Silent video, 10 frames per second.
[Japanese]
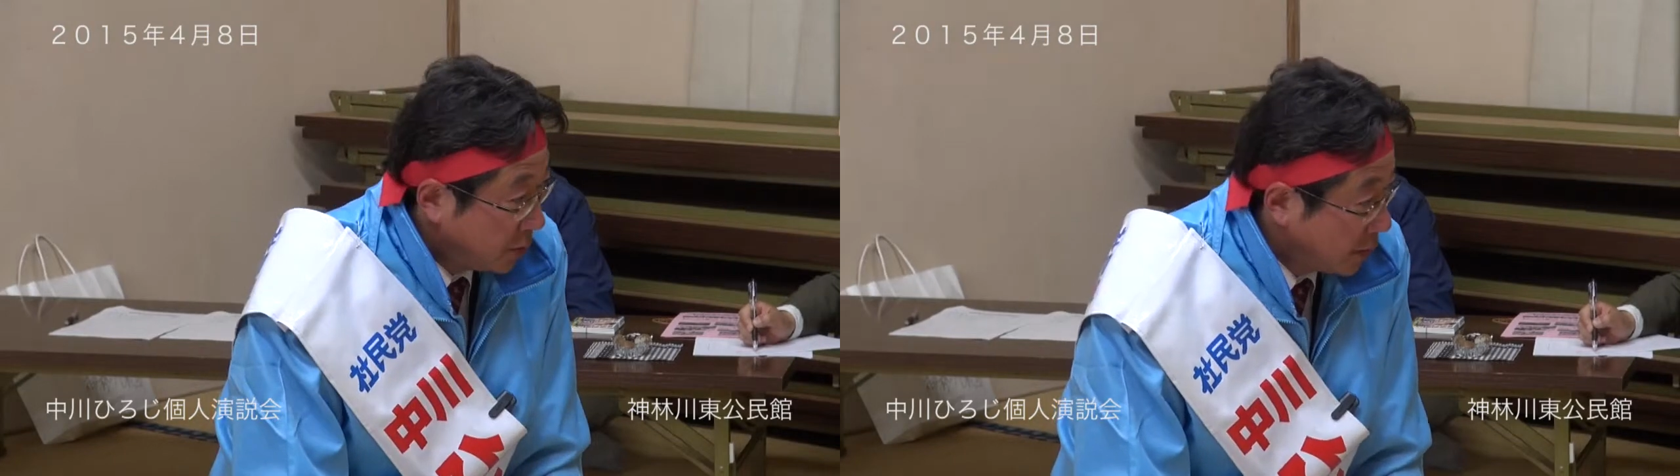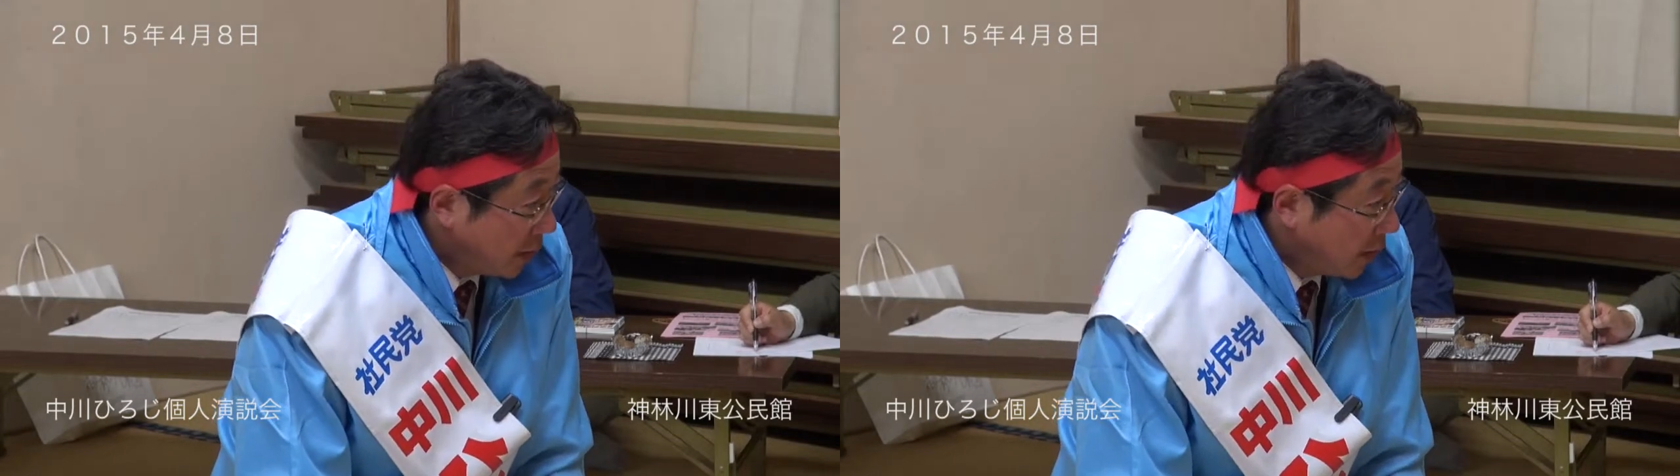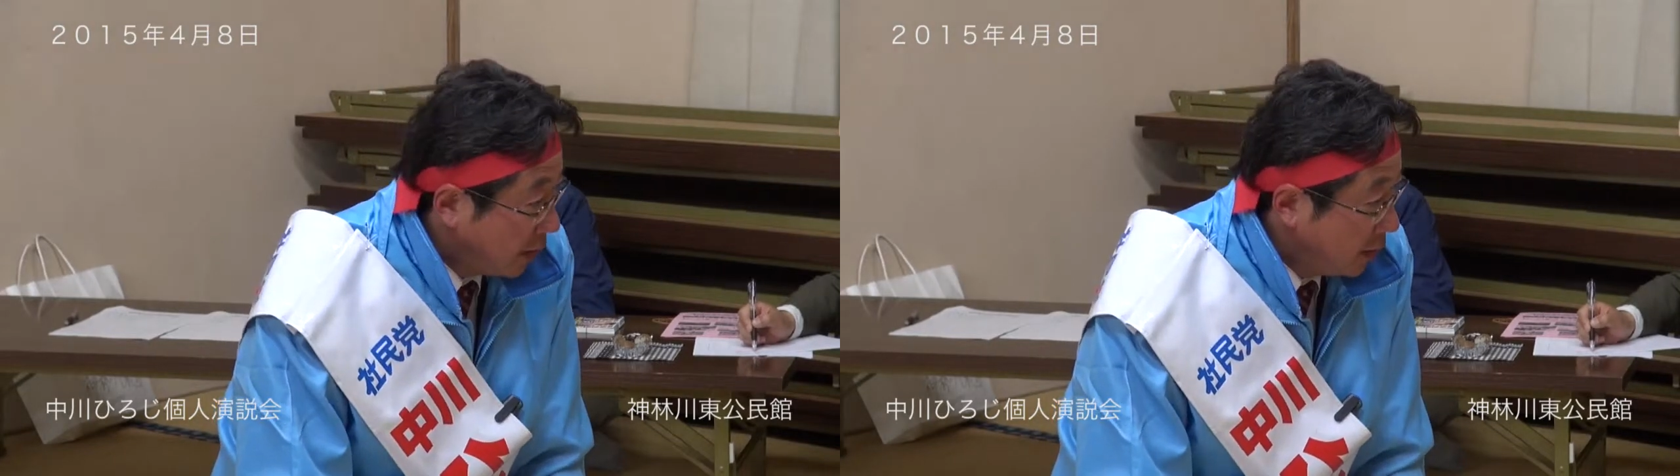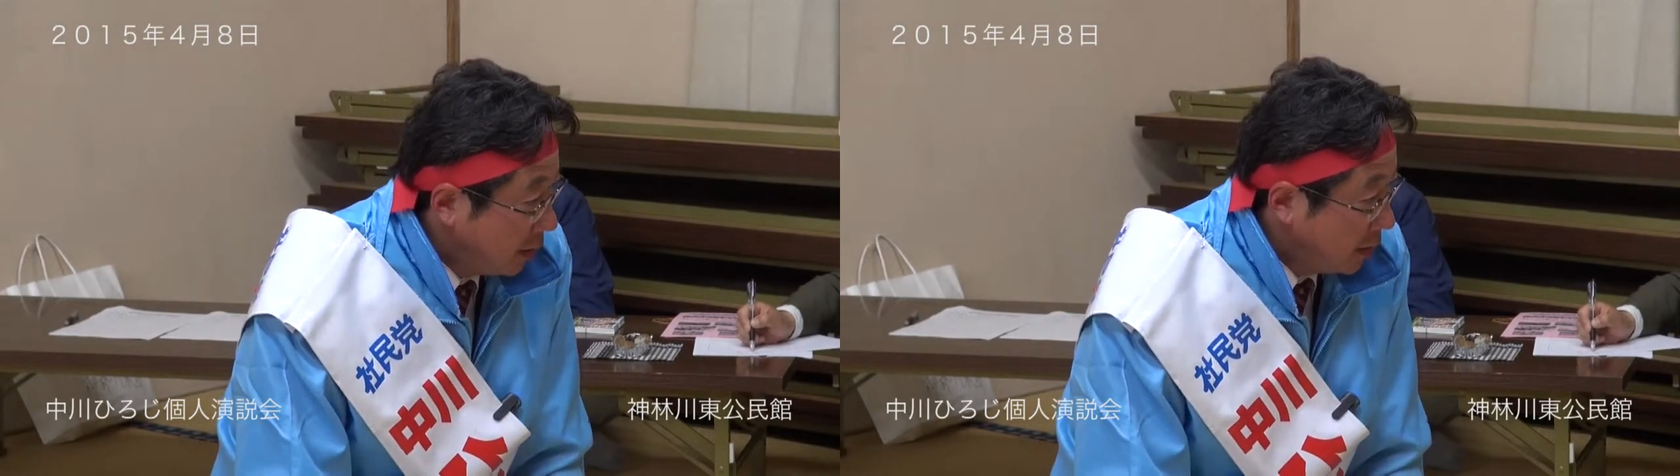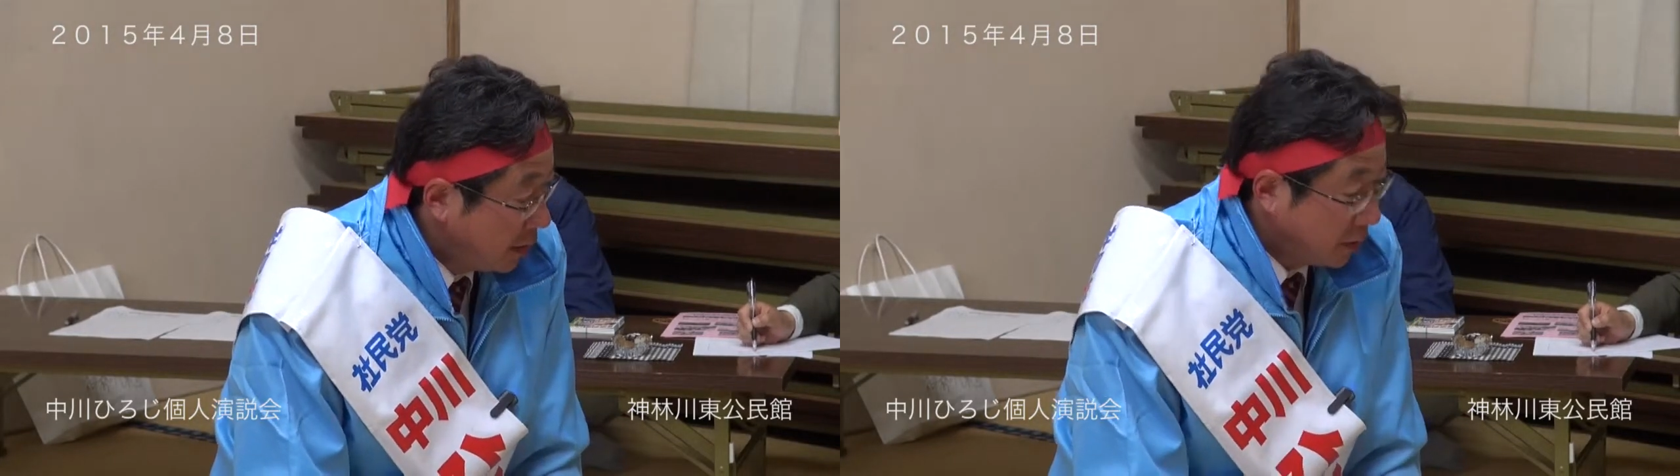すから
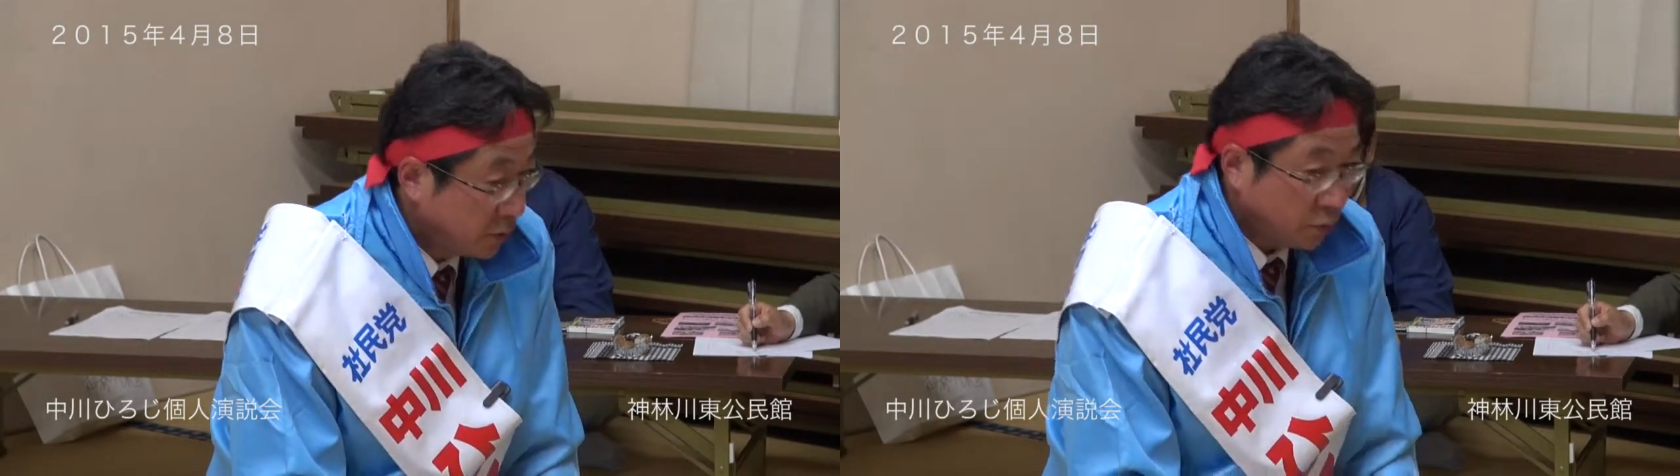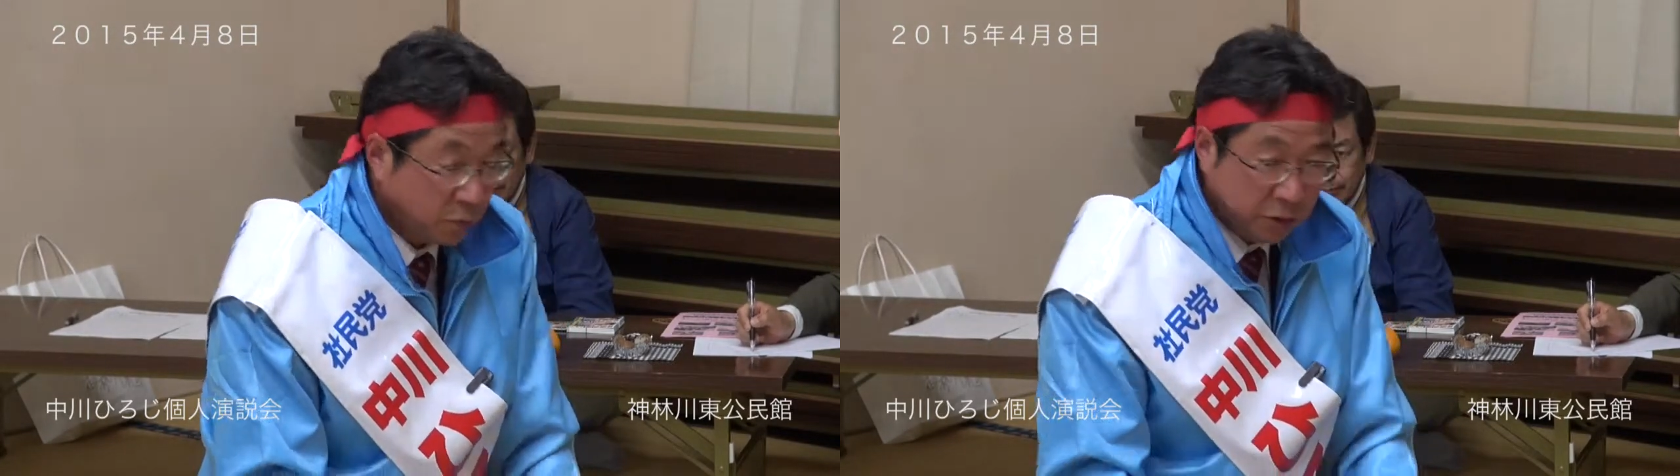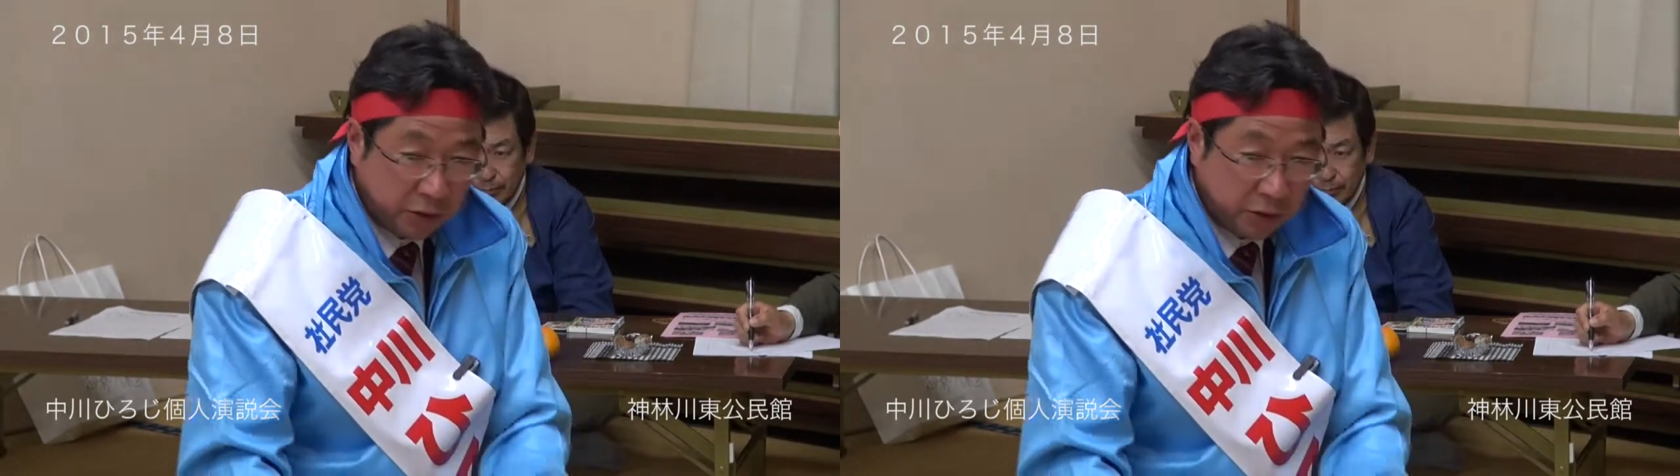そこ